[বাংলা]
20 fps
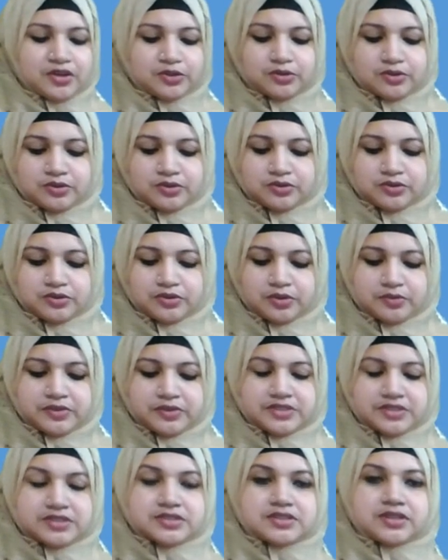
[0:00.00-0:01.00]
তো নতুন
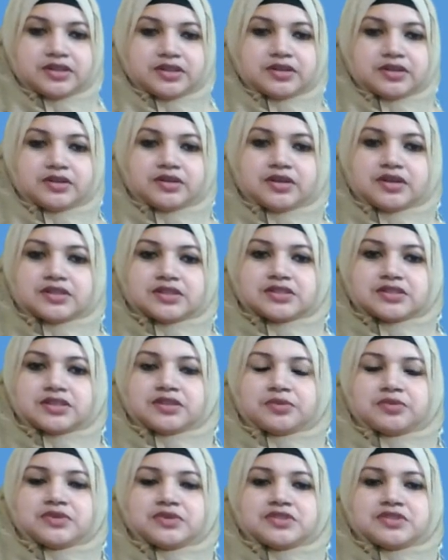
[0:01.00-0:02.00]
টপিক্সের
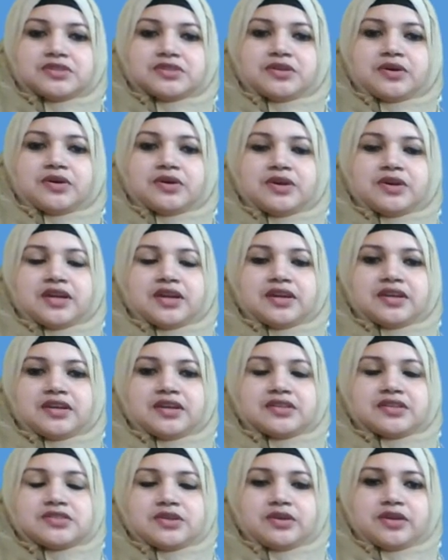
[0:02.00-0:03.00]
সাথে পরিচিত হওয়ার
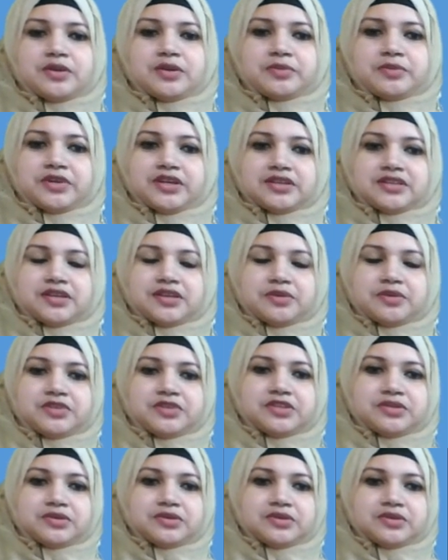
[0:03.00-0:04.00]
আগে চলো আমরা একটা
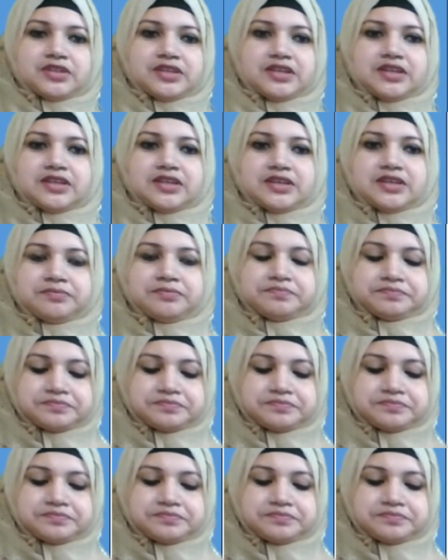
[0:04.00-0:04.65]
ভিডিও দেখে নেই